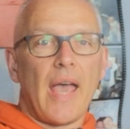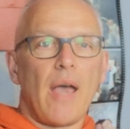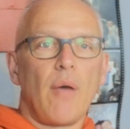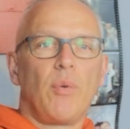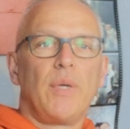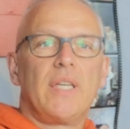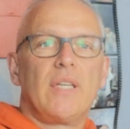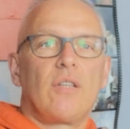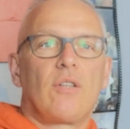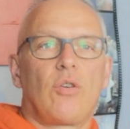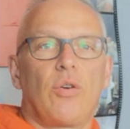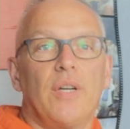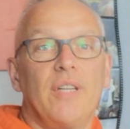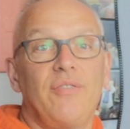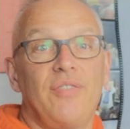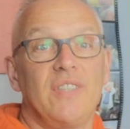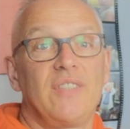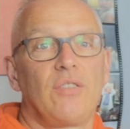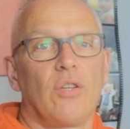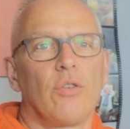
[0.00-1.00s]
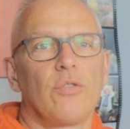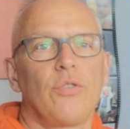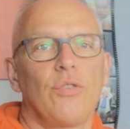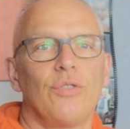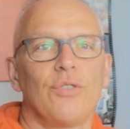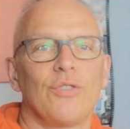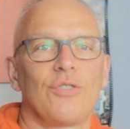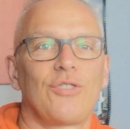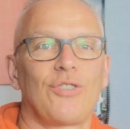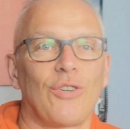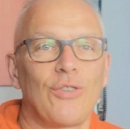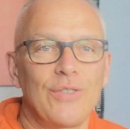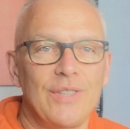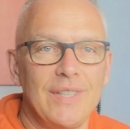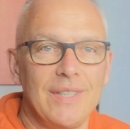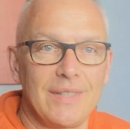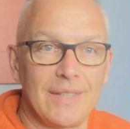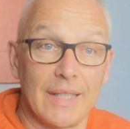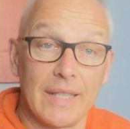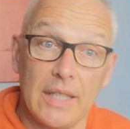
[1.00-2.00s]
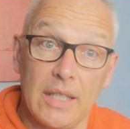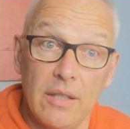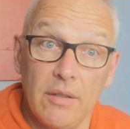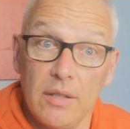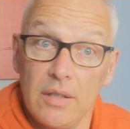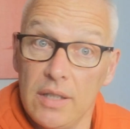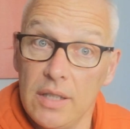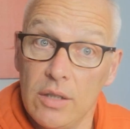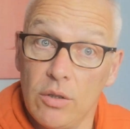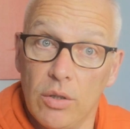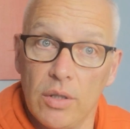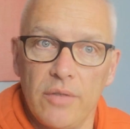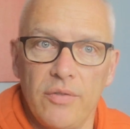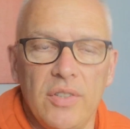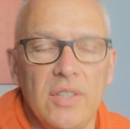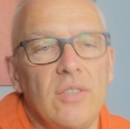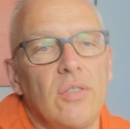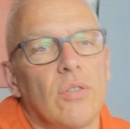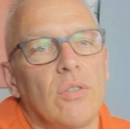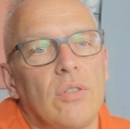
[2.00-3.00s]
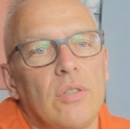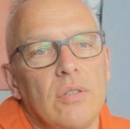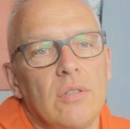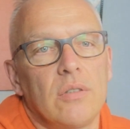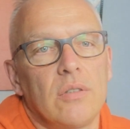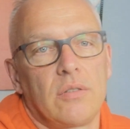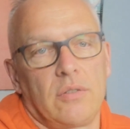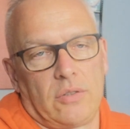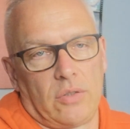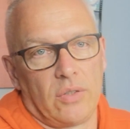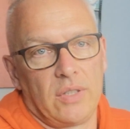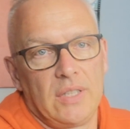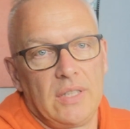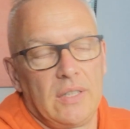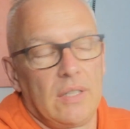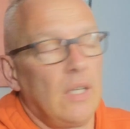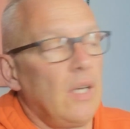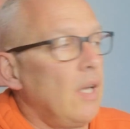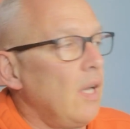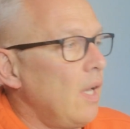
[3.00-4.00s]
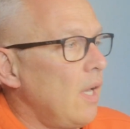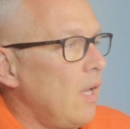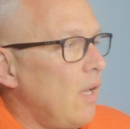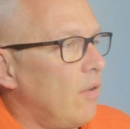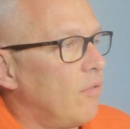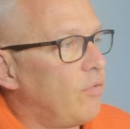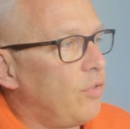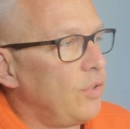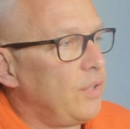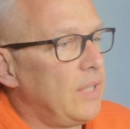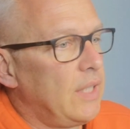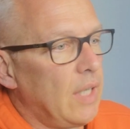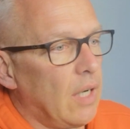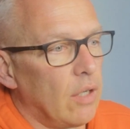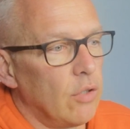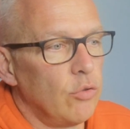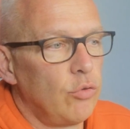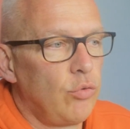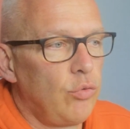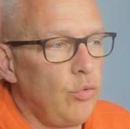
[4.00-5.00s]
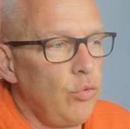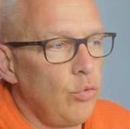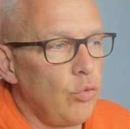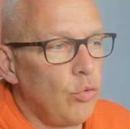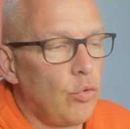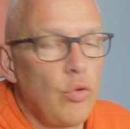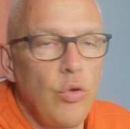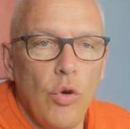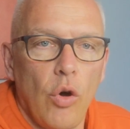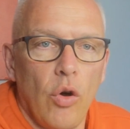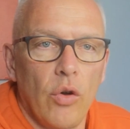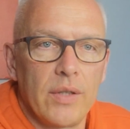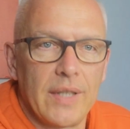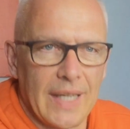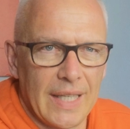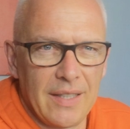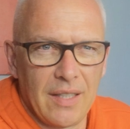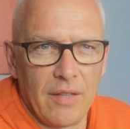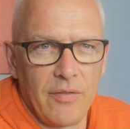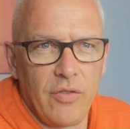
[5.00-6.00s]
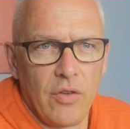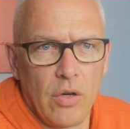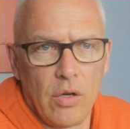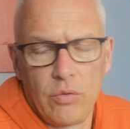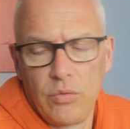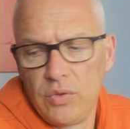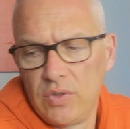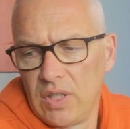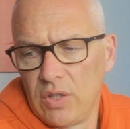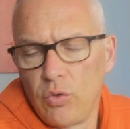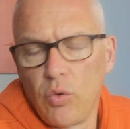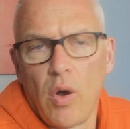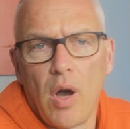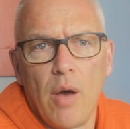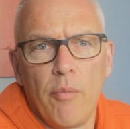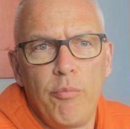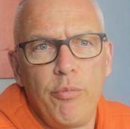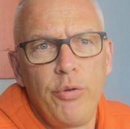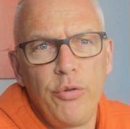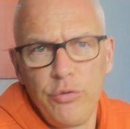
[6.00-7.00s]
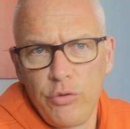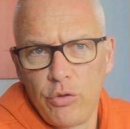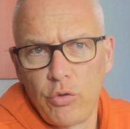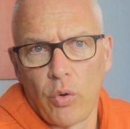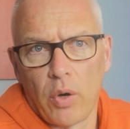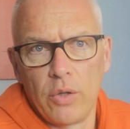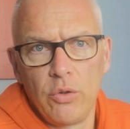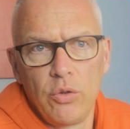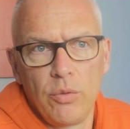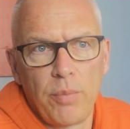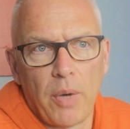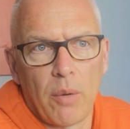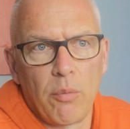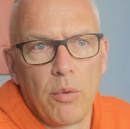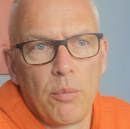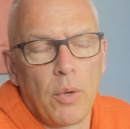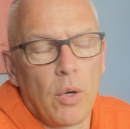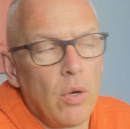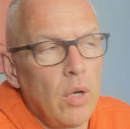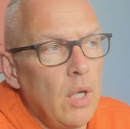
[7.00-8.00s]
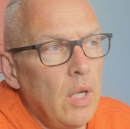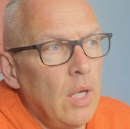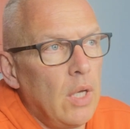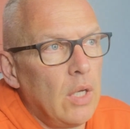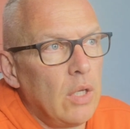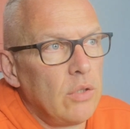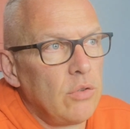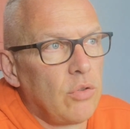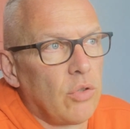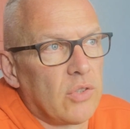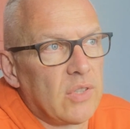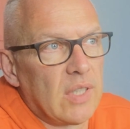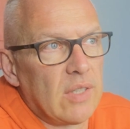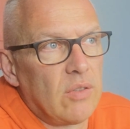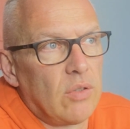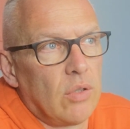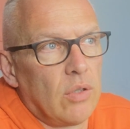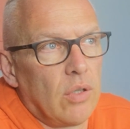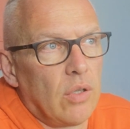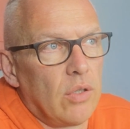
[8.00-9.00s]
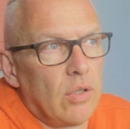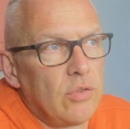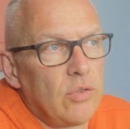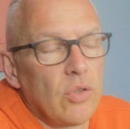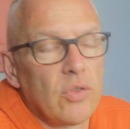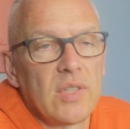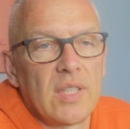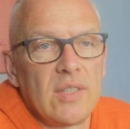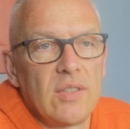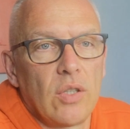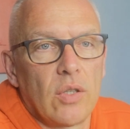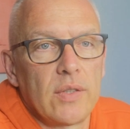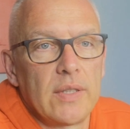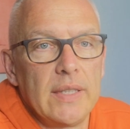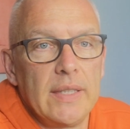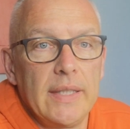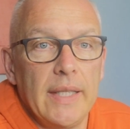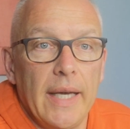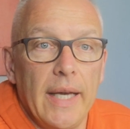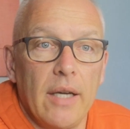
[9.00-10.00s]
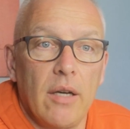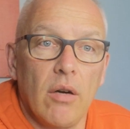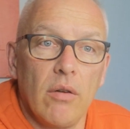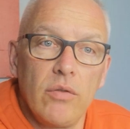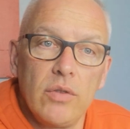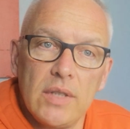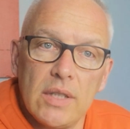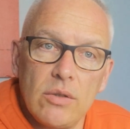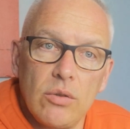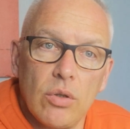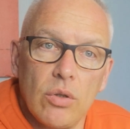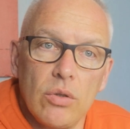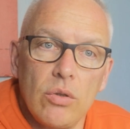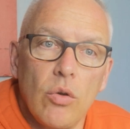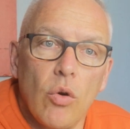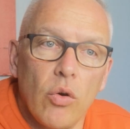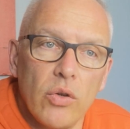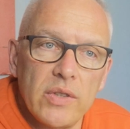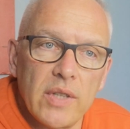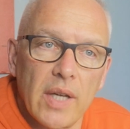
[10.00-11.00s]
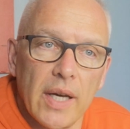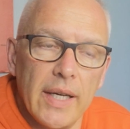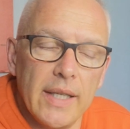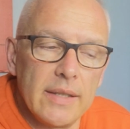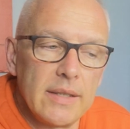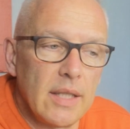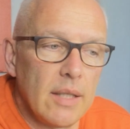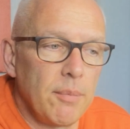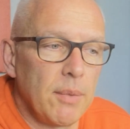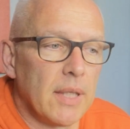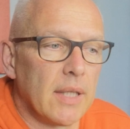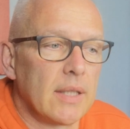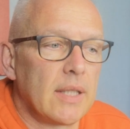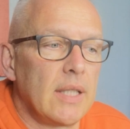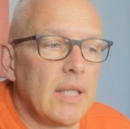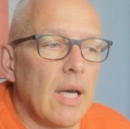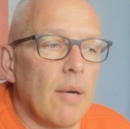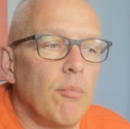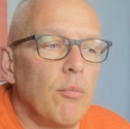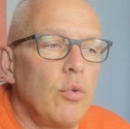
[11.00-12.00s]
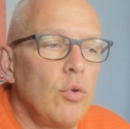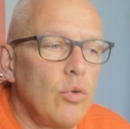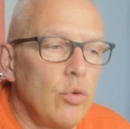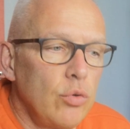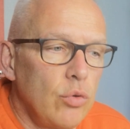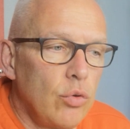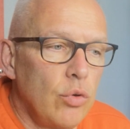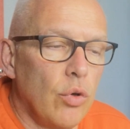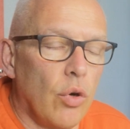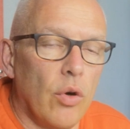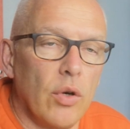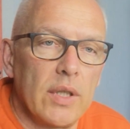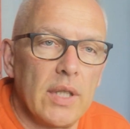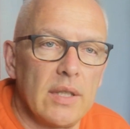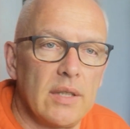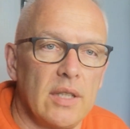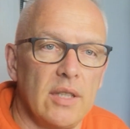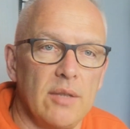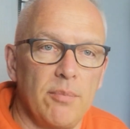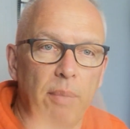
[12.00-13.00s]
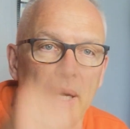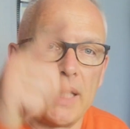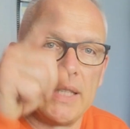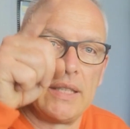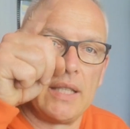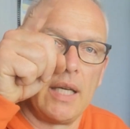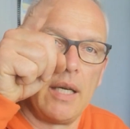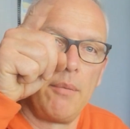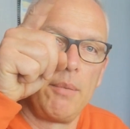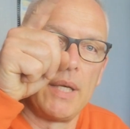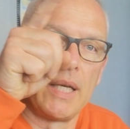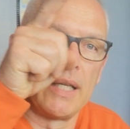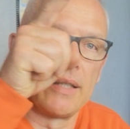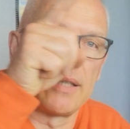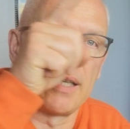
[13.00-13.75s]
Eh oui, coefficient de 110, et qui dit coefficient que 110 veut dire du courant très très fort. Nous étions à plus de 3 nœuds par moment euh, sur cette, sortie. Et quand vous êtes sur une grosse tresse, et eh bien, qui a beaucoup de courant, qu'est-ce qui se passe Et eh bien, la